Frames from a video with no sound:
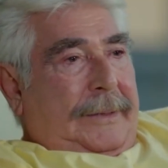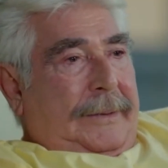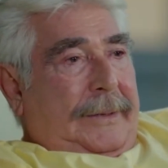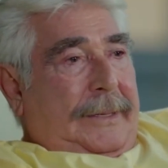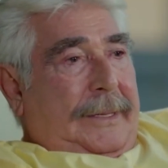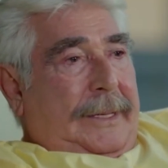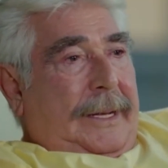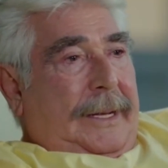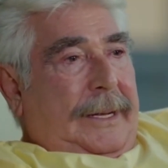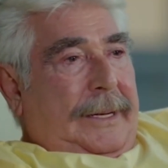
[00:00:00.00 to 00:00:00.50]

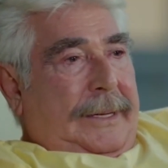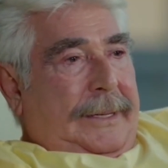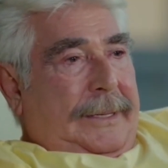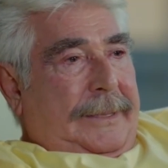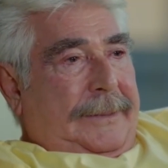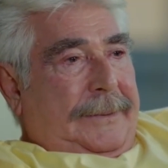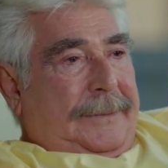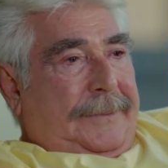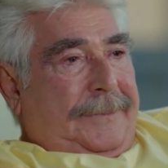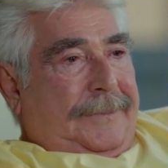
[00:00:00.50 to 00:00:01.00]
Evet Lale.
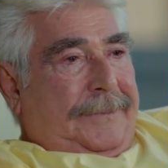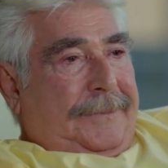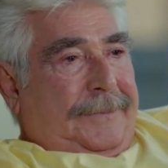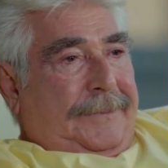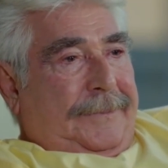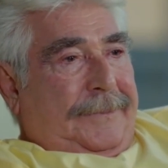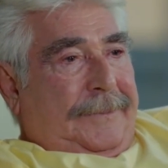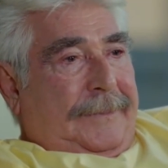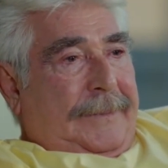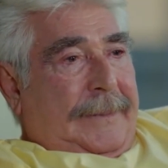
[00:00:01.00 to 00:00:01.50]

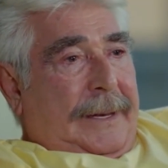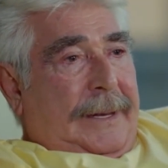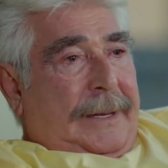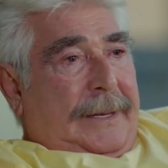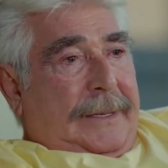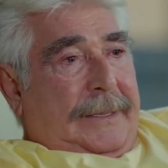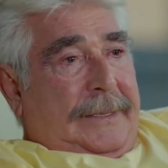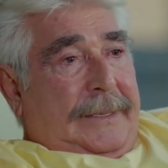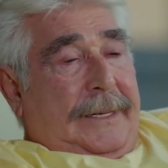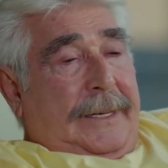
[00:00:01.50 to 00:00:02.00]

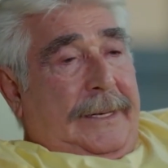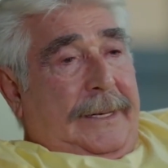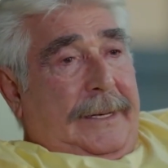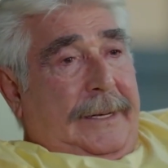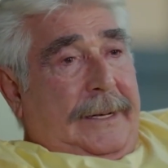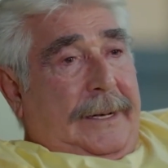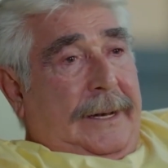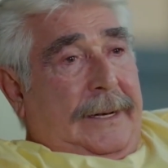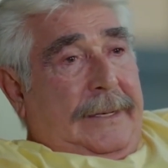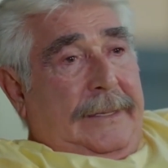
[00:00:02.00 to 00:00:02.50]

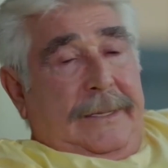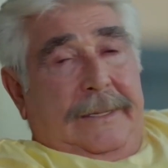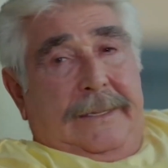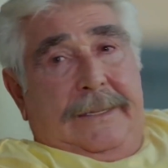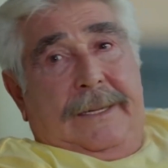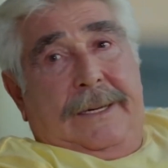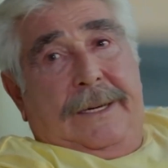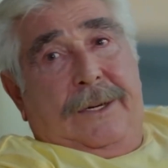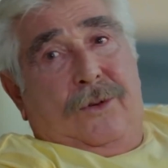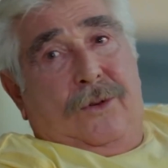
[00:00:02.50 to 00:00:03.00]
Seni
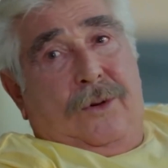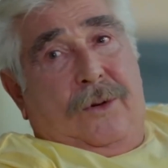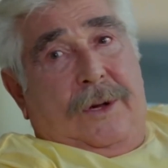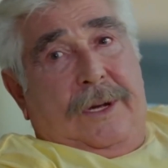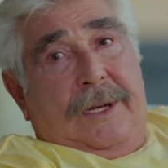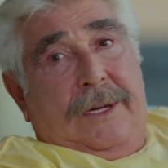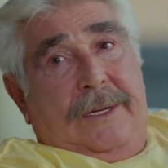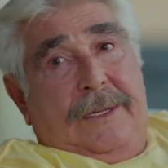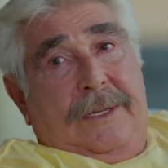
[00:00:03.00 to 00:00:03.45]
kardeşlerini çok